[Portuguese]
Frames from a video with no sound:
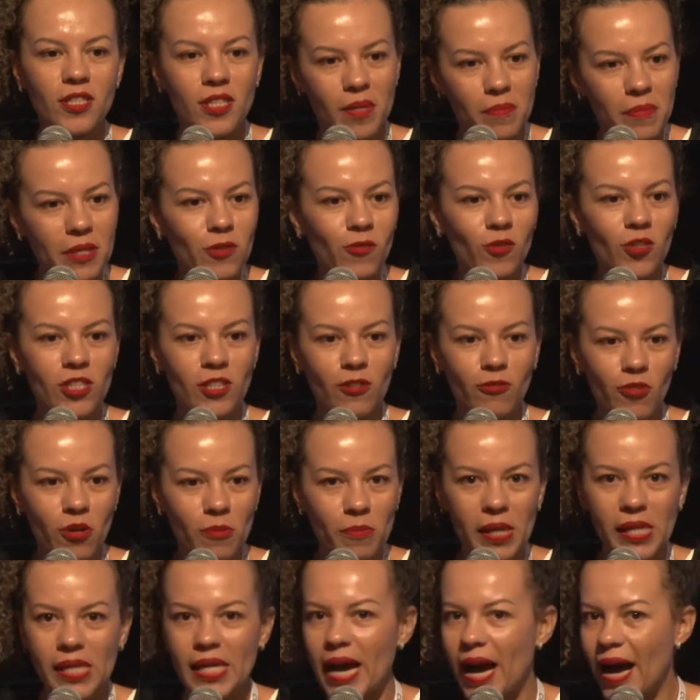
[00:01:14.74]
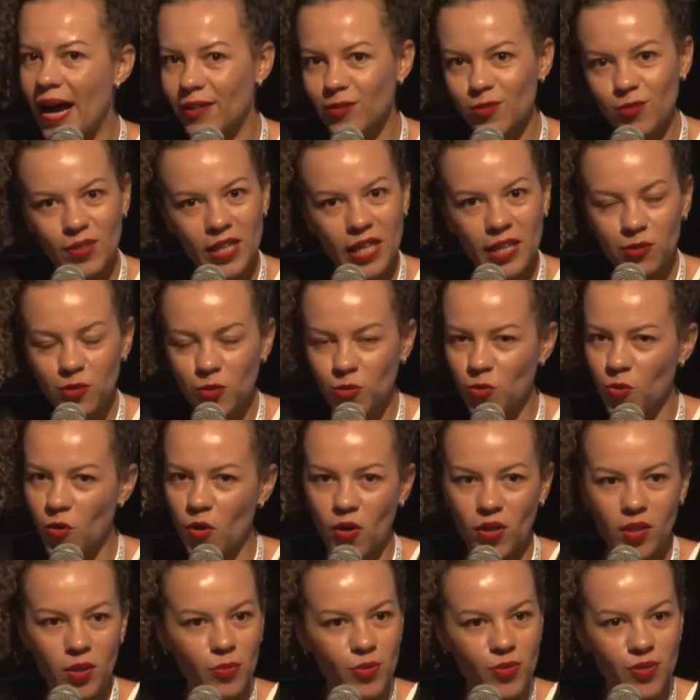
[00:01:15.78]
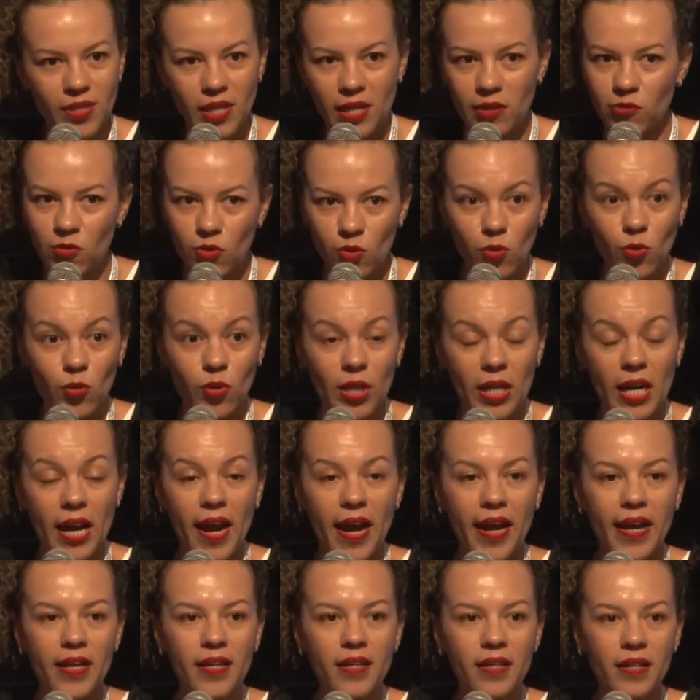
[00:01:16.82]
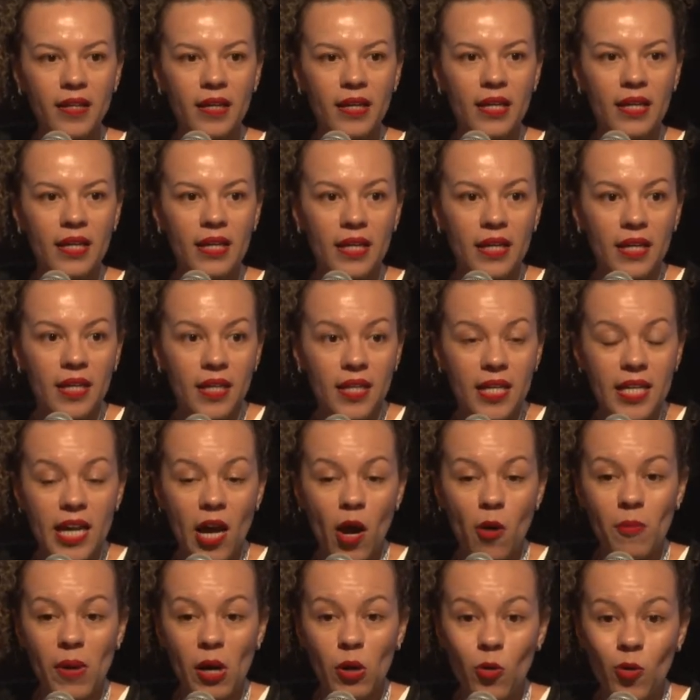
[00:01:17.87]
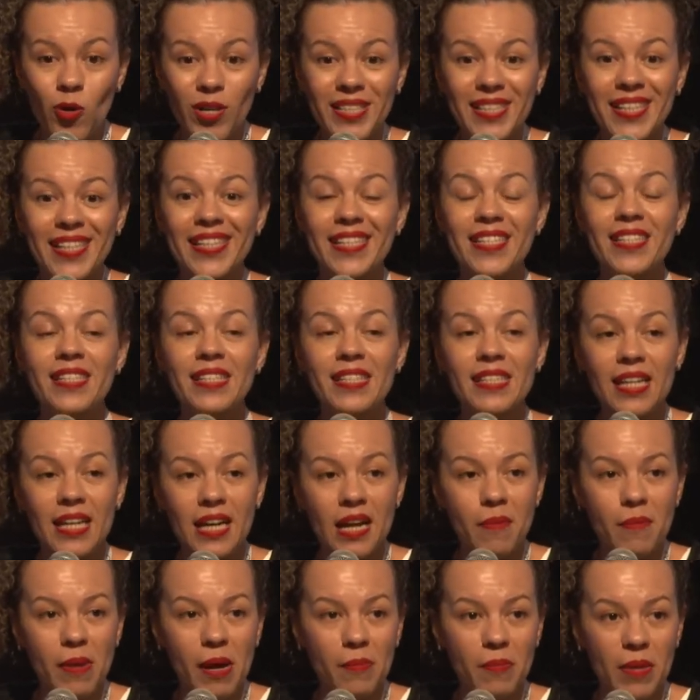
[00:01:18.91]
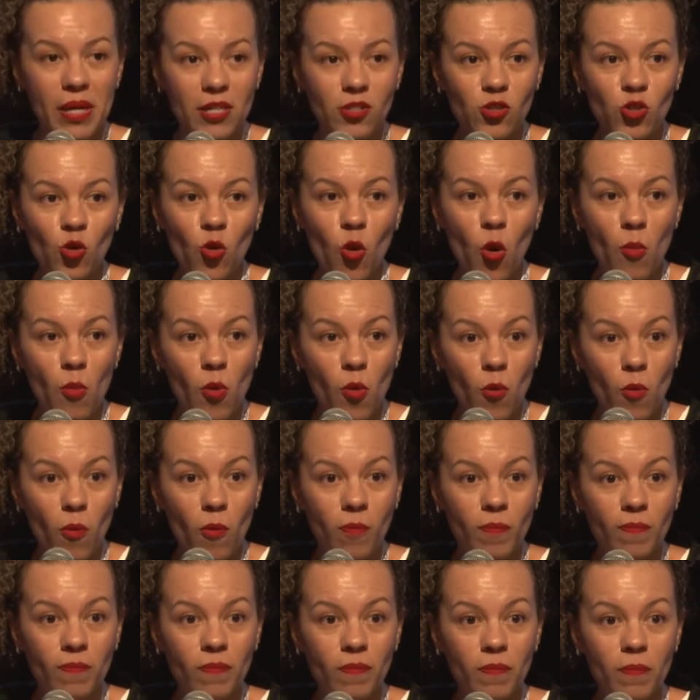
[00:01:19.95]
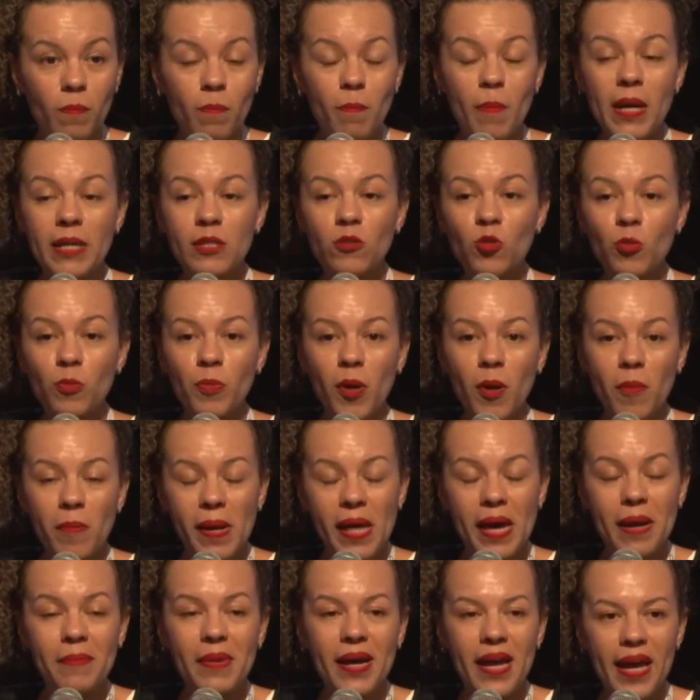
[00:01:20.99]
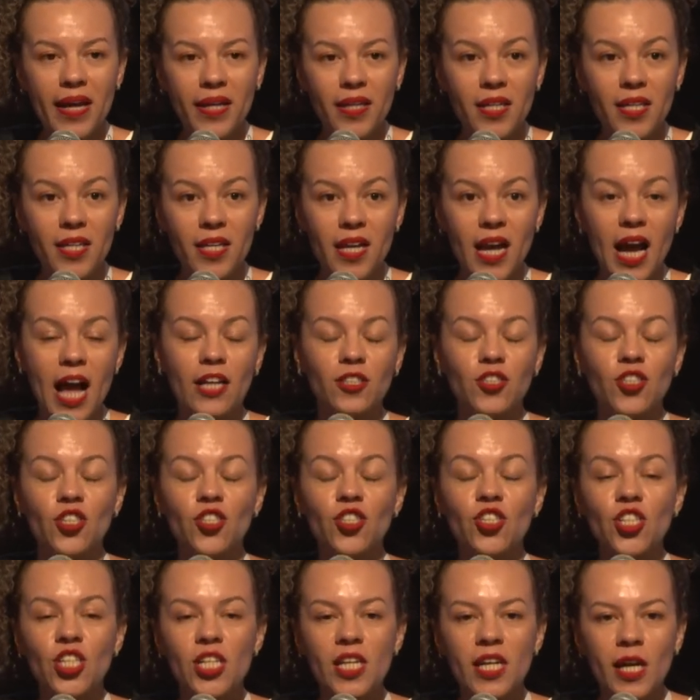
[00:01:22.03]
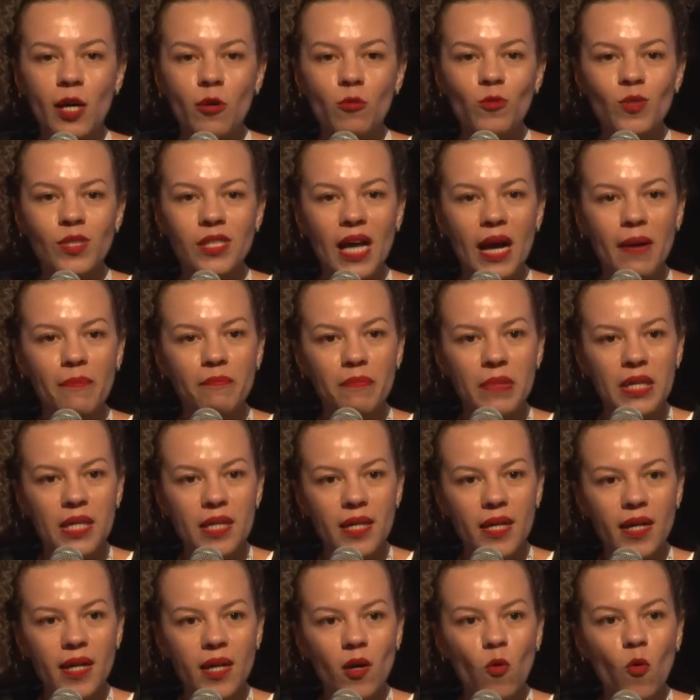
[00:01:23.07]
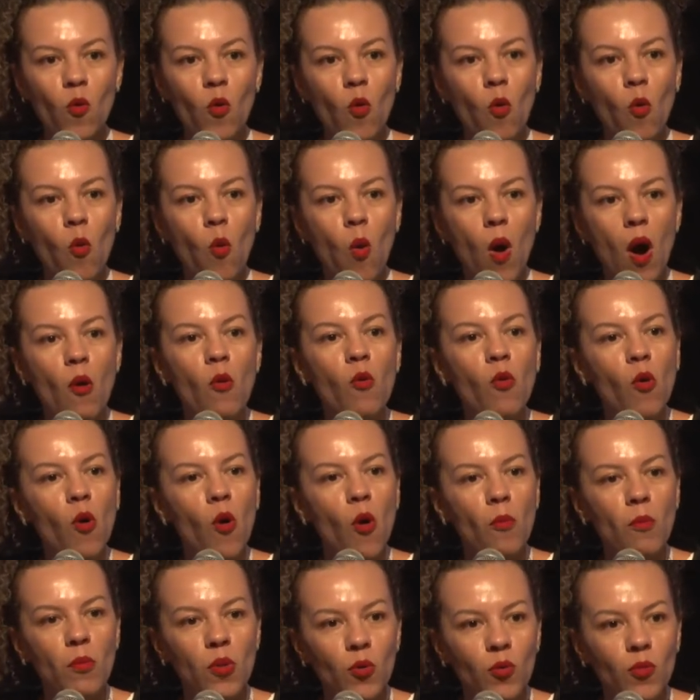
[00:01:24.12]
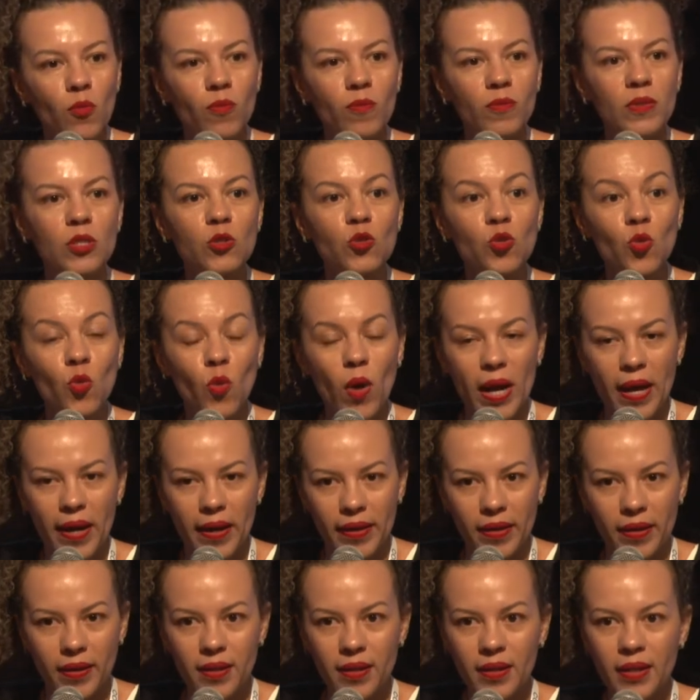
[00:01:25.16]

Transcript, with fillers: mas você foi baleado dentro do ônibus, dentro do trem, que é uma coisa extremamente comum. Mas o problema é que a gente não sabia o quão comum isso era.